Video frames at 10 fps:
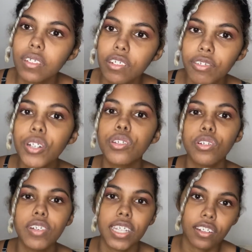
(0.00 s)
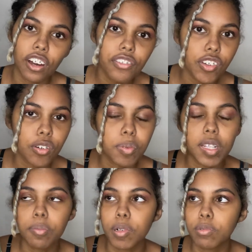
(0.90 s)
Foi em 99 que eu comprei
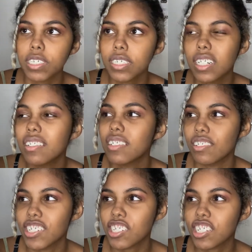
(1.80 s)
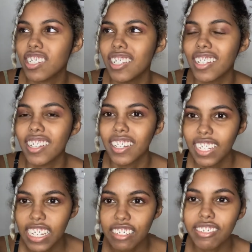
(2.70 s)
na promoção. E eu acho que
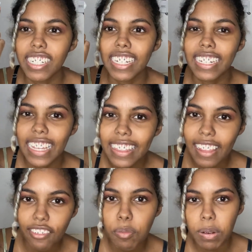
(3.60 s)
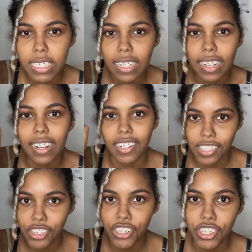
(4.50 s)
isso daqui nem deve passar
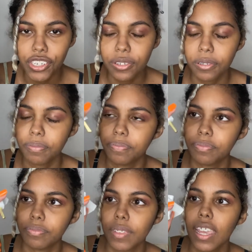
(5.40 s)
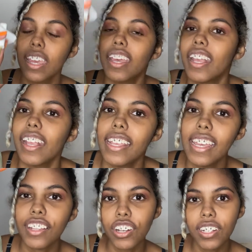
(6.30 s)
disso. E
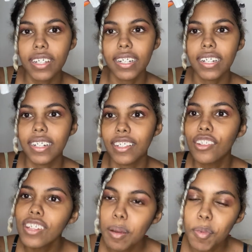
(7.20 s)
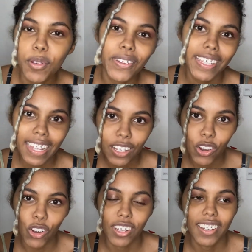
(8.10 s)
a nota... Não tem muito que dar
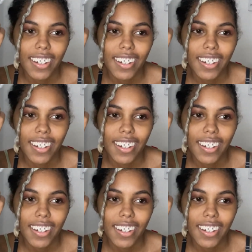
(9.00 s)
nota.